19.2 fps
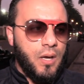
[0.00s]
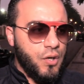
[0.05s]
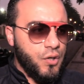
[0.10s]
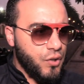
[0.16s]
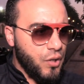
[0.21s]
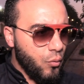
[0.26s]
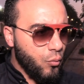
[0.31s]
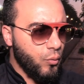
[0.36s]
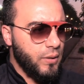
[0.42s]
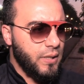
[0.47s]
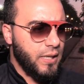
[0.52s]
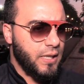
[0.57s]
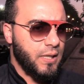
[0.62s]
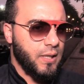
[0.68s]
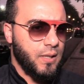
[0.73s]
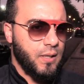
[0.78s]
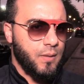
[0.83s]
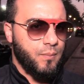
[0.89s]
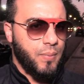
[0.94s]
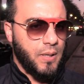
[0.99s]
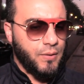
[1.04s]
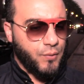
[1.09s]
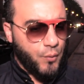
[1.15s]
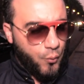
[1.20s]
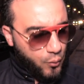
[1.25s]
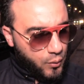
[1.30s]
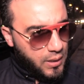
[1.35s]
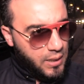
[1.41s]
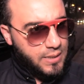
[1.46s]
شنو نقول لك بعض
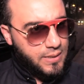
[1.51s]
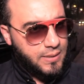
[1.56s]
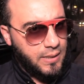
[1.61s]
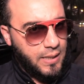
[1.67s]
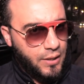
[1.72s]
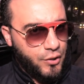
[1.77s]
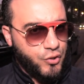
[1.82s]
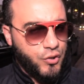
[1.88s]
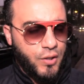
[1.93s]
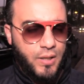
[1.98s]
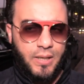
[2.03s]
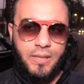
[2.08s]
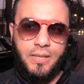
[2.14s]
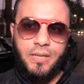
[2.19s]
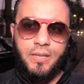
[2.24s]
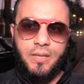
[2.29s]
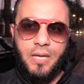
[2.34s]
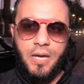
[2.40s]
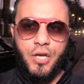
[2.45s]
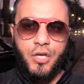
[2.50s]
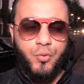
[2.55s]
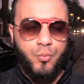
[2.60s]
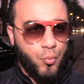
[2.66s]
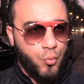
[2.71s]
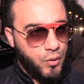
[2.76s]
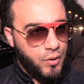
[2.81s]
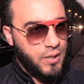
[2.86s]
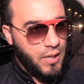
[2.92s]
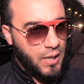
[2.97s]
الرقاة غير شرعيين
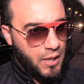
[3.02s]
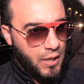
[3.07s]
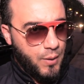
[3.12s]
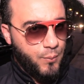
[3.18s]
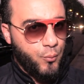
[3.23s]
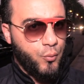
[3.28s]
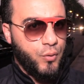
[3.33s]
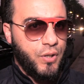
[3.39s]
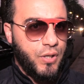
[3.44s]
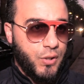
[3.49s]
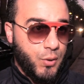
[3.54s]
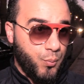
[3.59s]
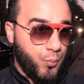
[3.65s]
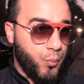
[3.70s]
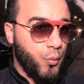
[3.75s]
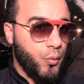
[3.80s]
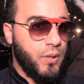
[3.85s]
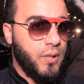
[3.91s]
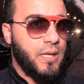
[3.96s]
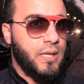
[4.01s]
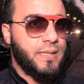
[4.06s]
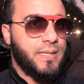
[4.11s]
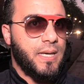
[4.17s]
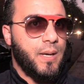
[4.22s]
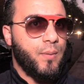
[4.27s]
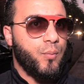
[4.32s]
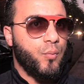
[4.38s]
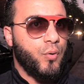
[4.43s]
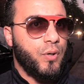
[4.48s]
هاجموني حاربوني سبوني
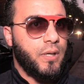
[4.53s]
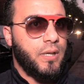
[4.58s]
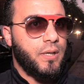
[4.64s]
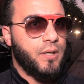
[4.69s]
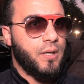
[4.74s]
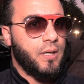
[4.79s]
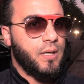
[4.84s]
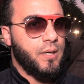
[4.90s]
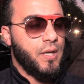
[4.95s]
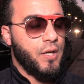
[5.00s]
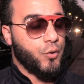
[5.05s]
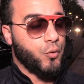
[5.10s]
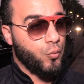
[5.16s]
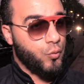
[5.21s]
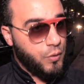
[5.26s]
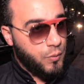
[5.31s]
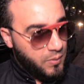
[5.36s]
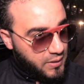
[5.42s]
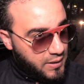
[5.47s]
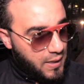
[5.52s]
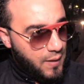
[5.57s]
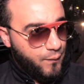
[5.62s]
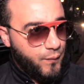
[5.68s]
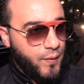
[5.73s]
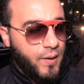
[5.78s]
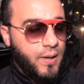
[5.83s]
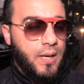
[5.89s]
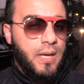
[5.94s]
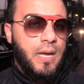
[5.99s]
تهبوني نعتوني
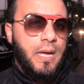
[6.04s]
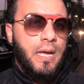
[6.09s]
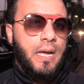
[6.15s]
بالكافر